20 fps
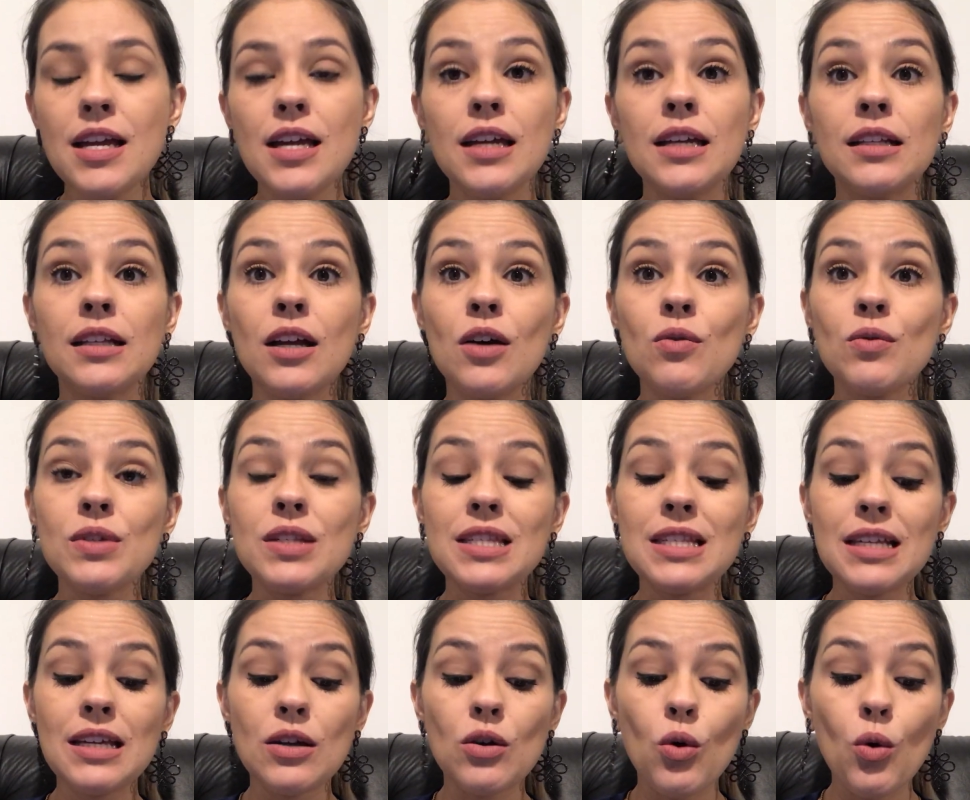Então,
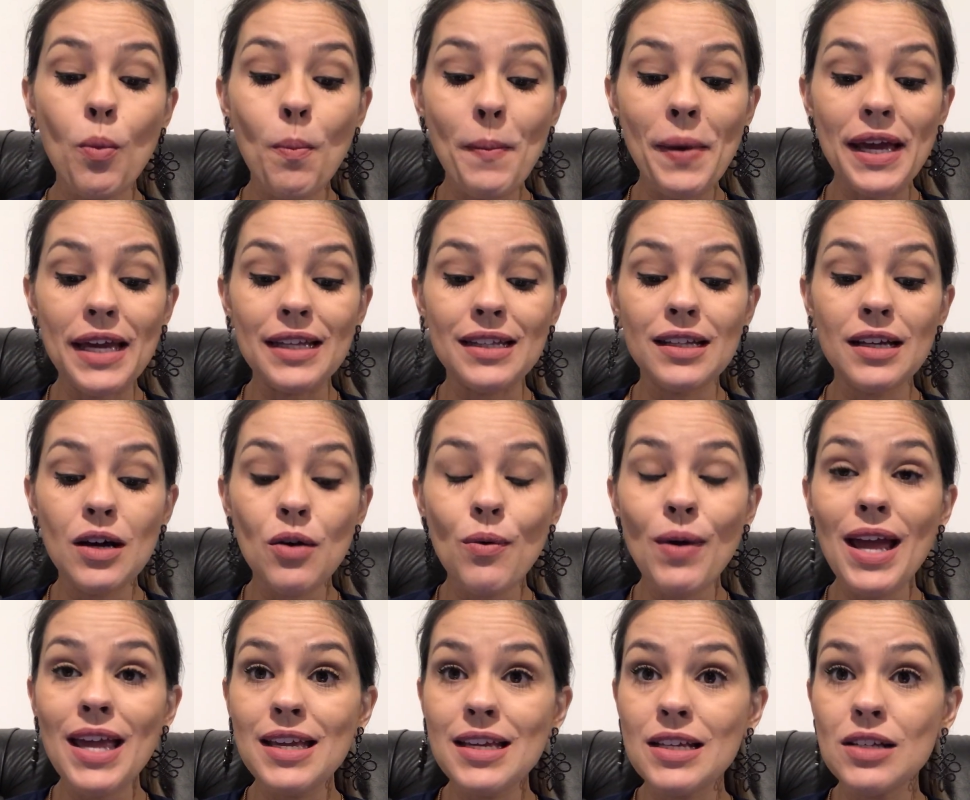assim, o perdão
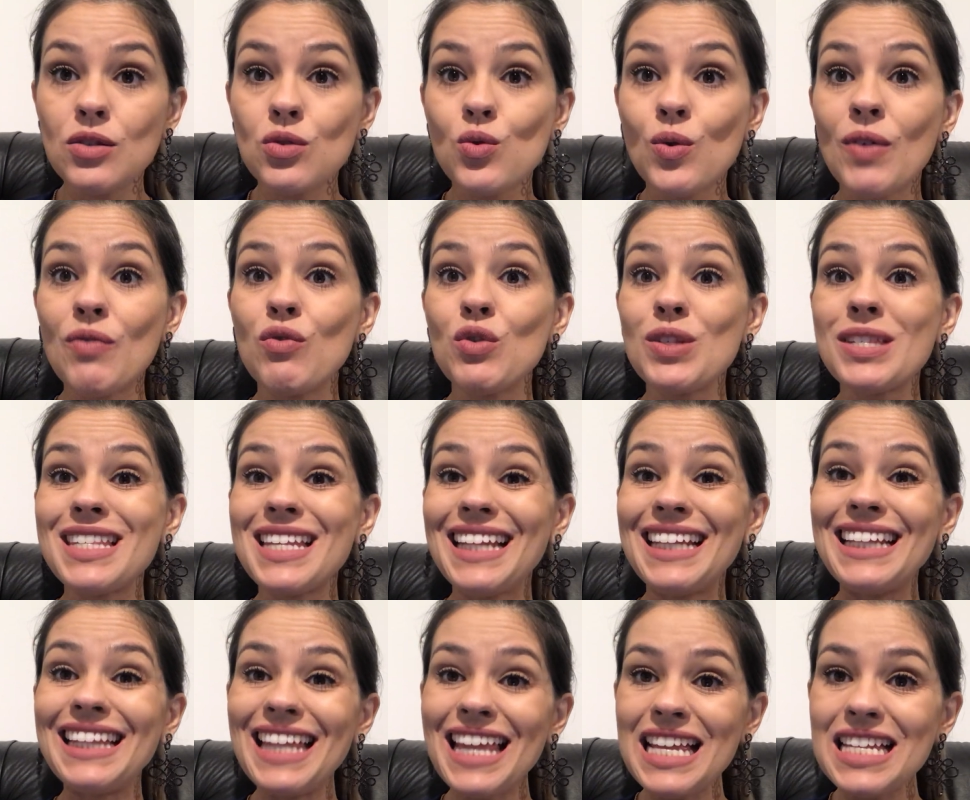é isso, é você
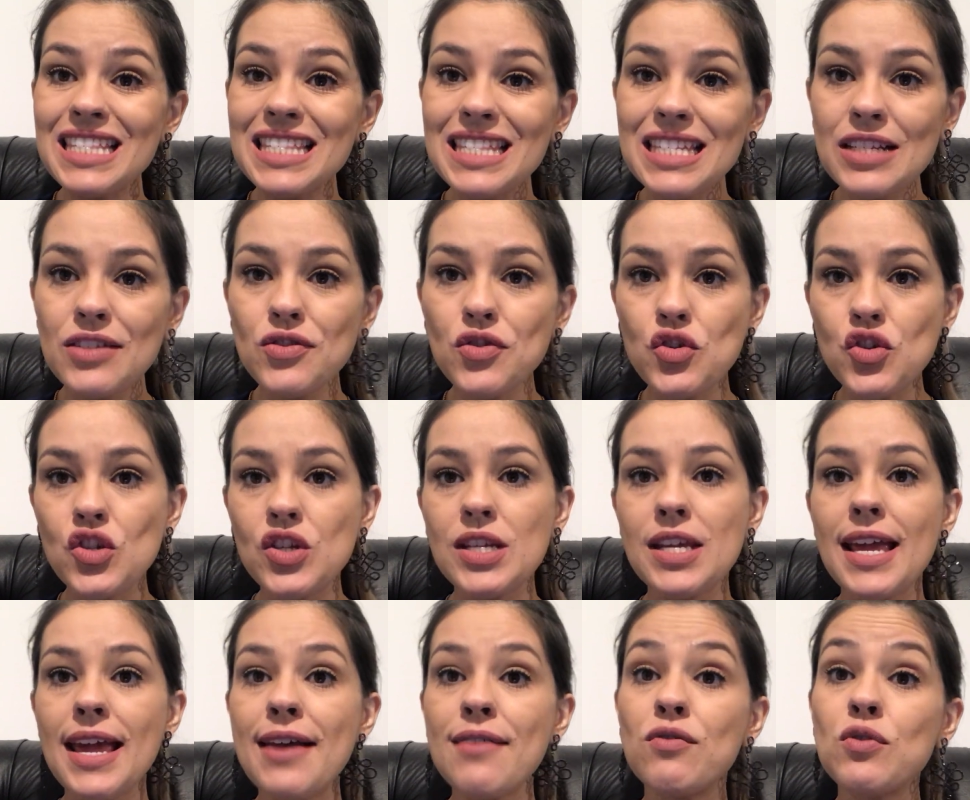decidir,
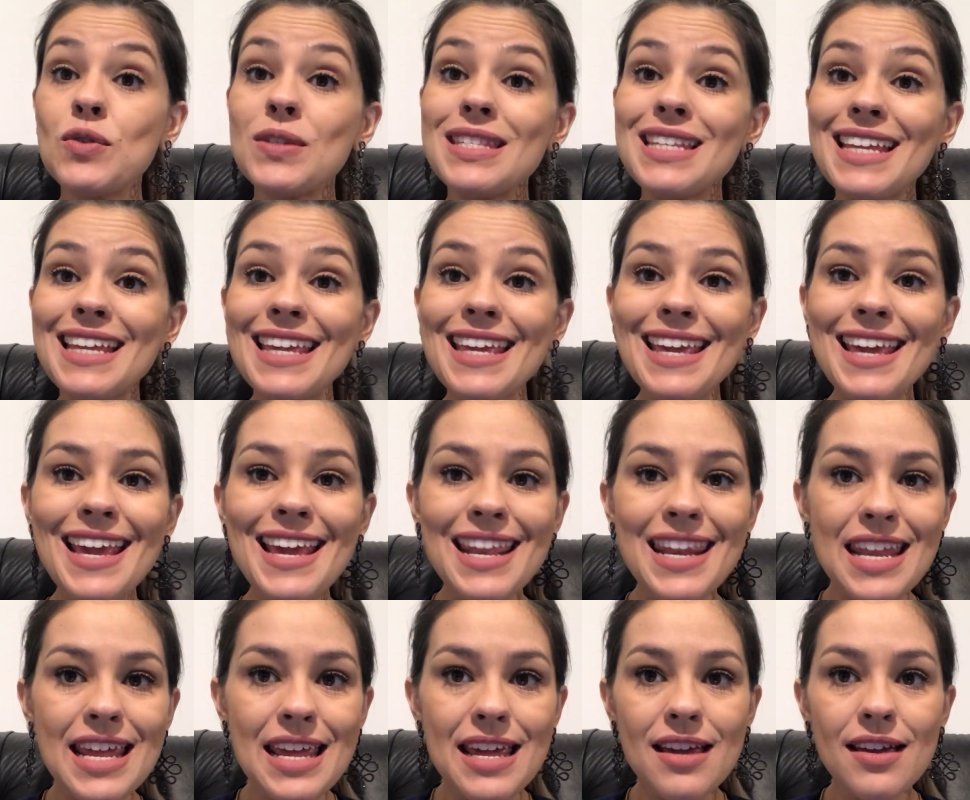é você
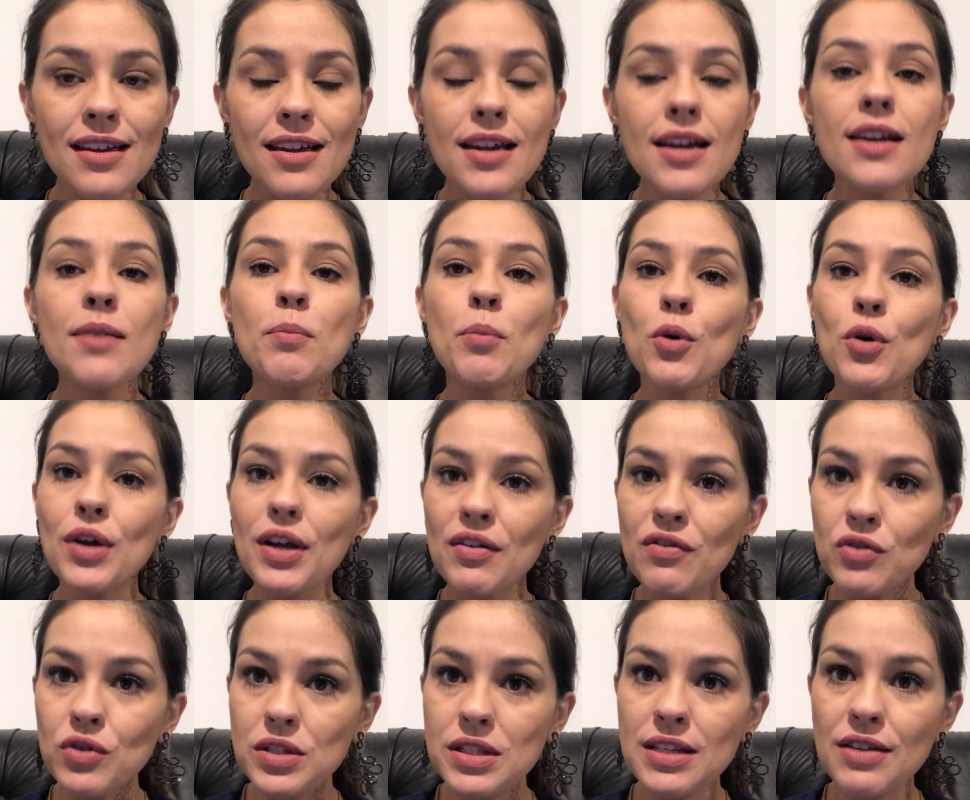querer, porque
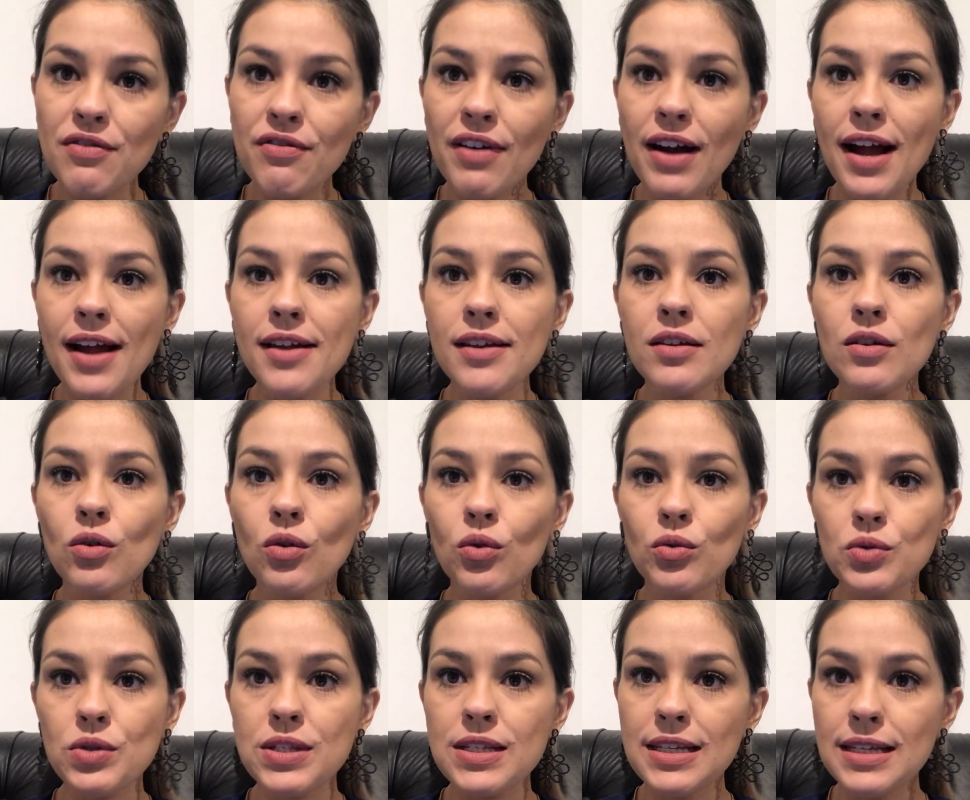você vai
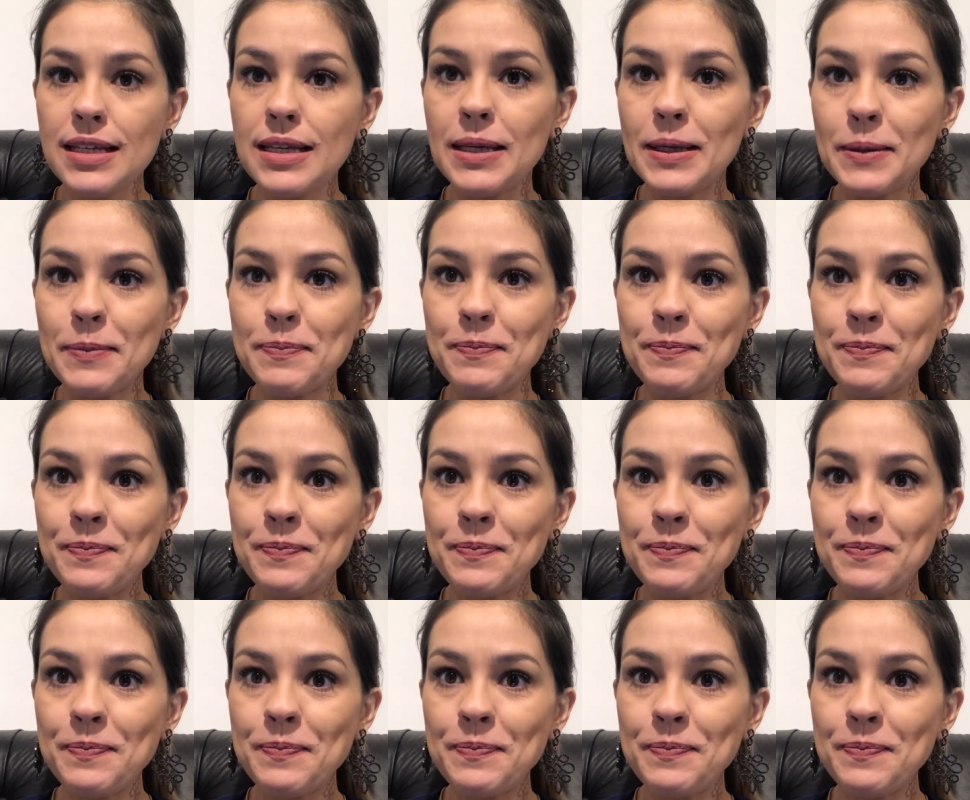conseguir,